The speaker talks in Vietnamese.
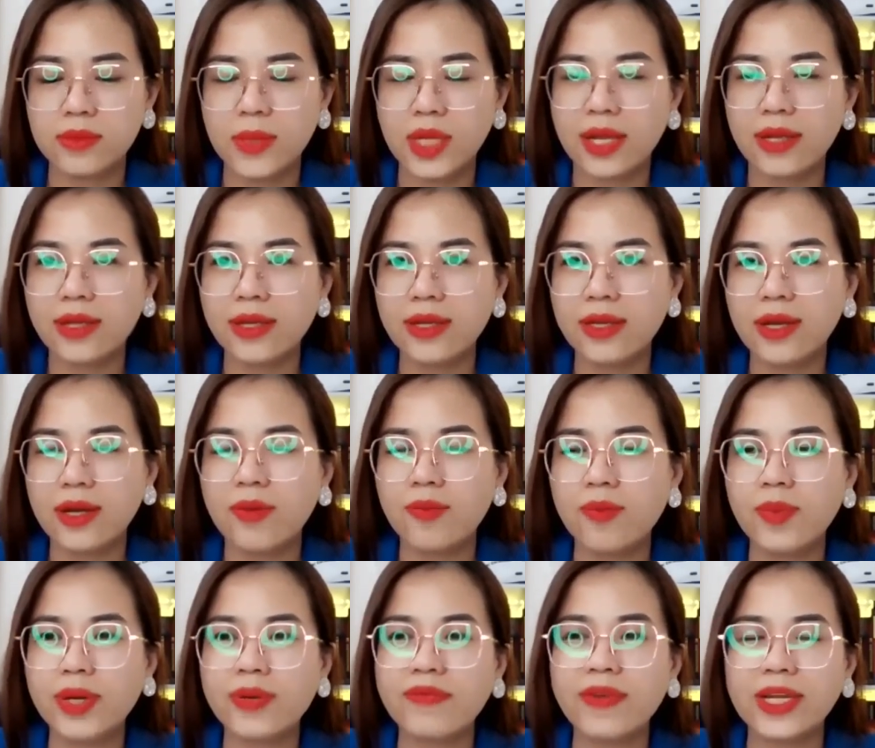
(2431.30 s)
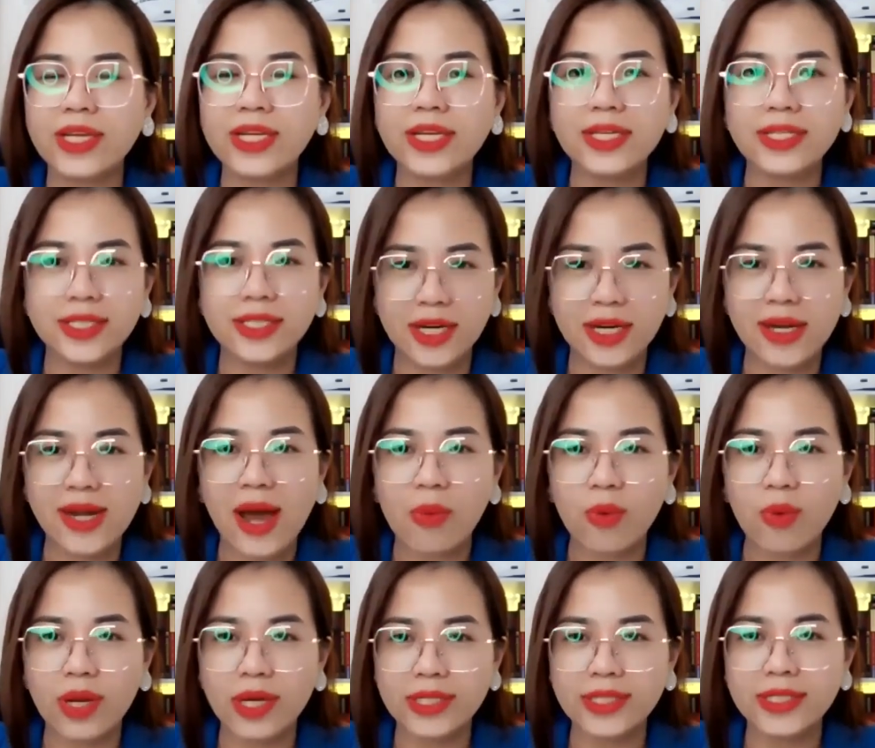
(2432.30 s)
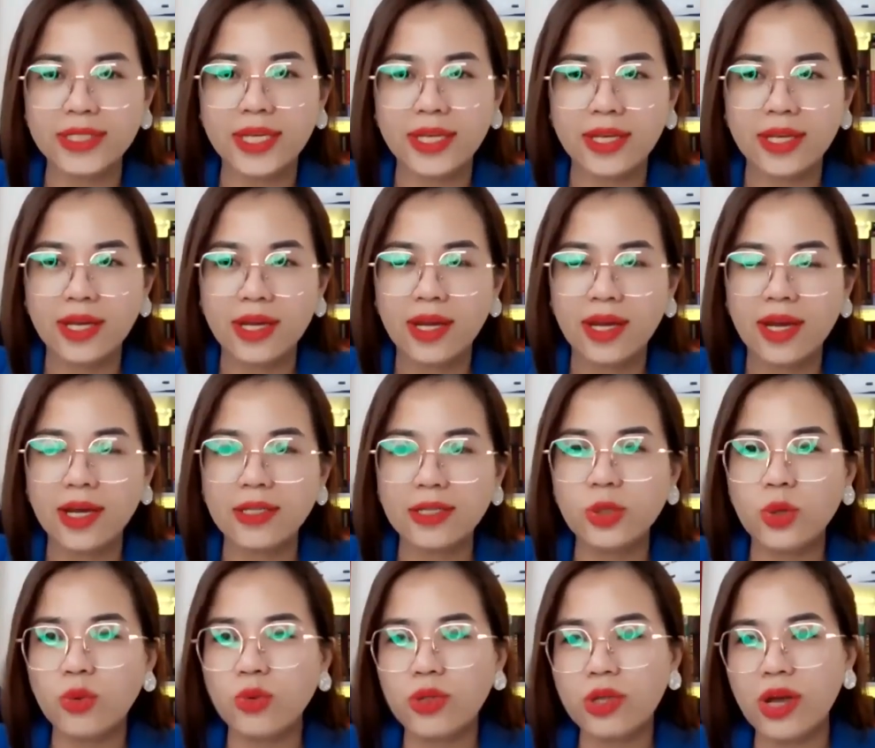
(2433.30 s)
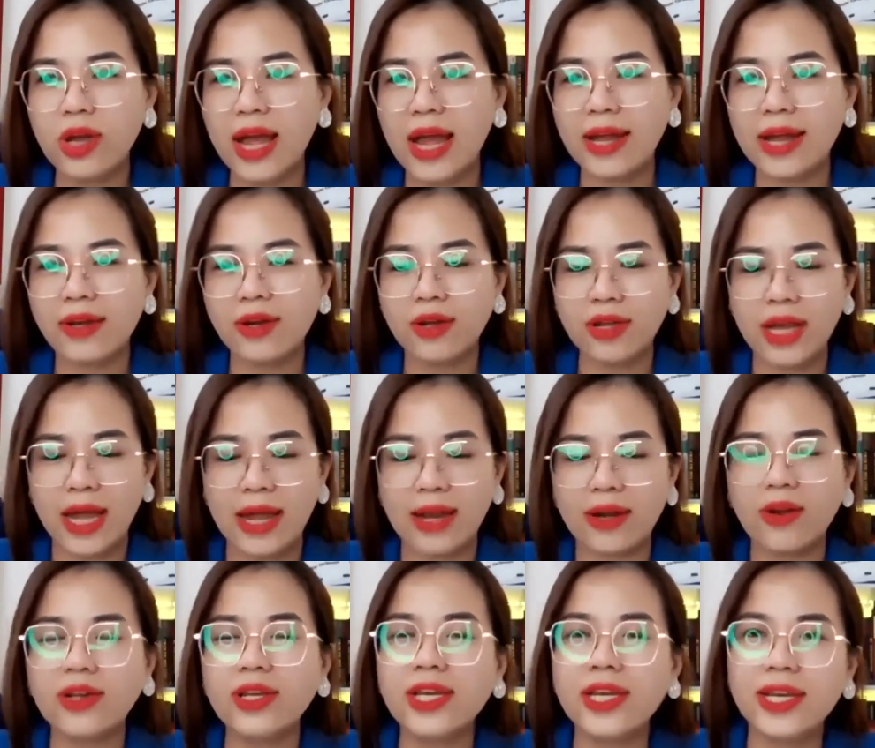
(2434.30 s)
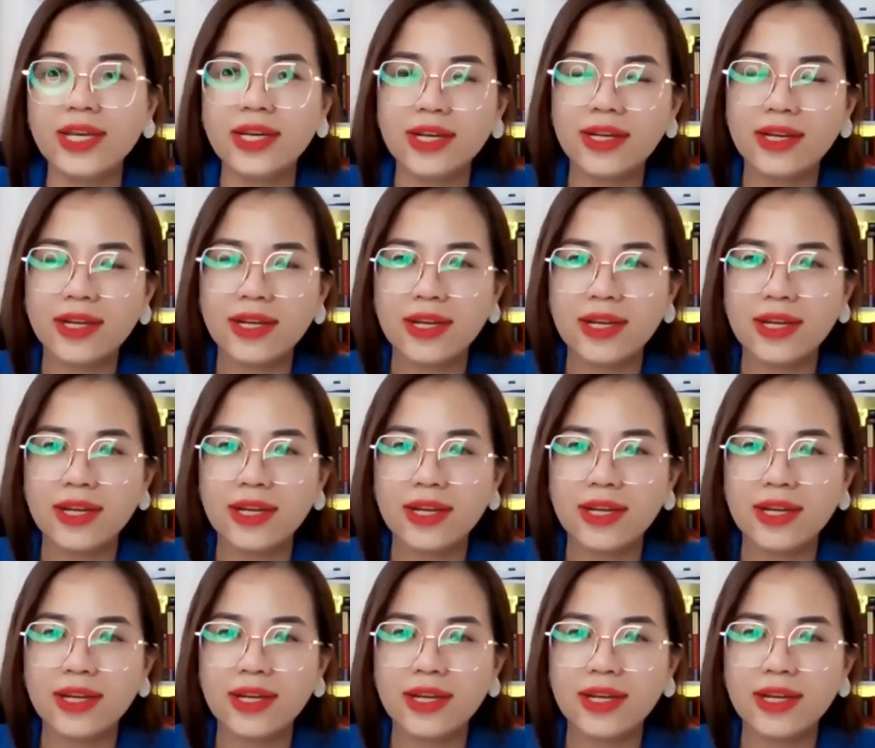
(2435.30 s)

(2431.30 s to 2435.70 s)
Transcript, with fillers: đấy à, mình phải kiên trì đọc các anh chị dù cho ai nó ngã nó nghiêng